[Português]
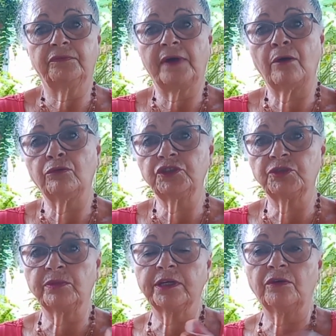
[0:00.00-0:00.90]
a
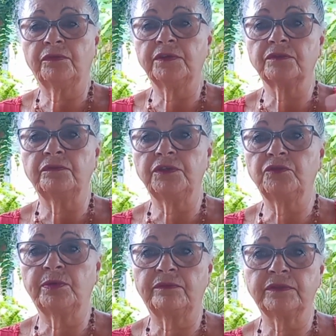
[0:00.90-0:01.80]
última que eu fiz um
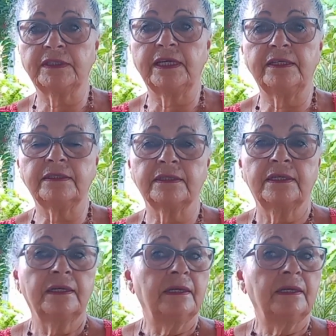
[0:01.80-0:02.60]
vídeo para vocês,